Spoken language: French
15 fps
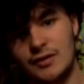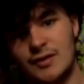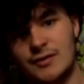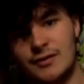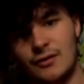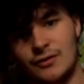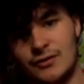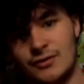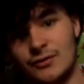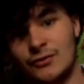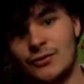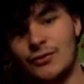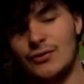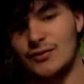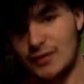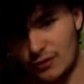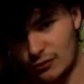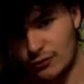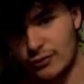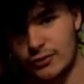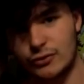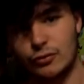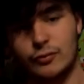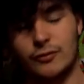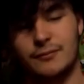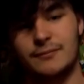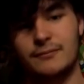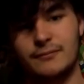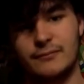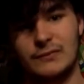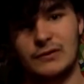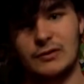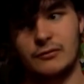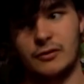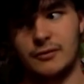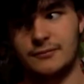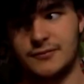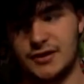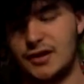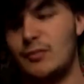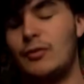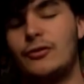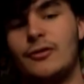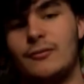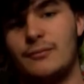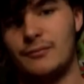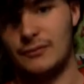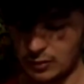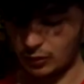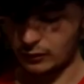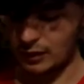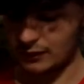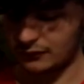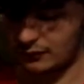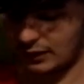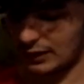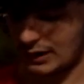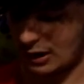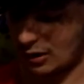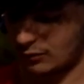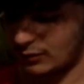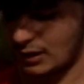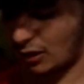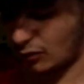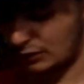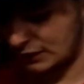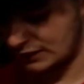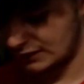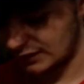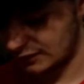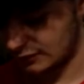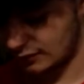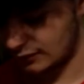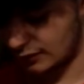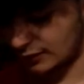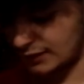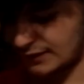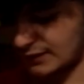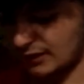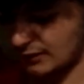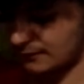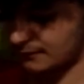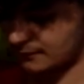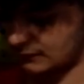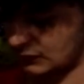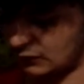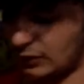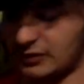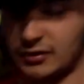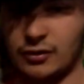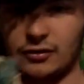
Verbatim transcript: résistances de 52 ohms. Voilà, c'est important. La première, il faudra la, remplacer ici, là,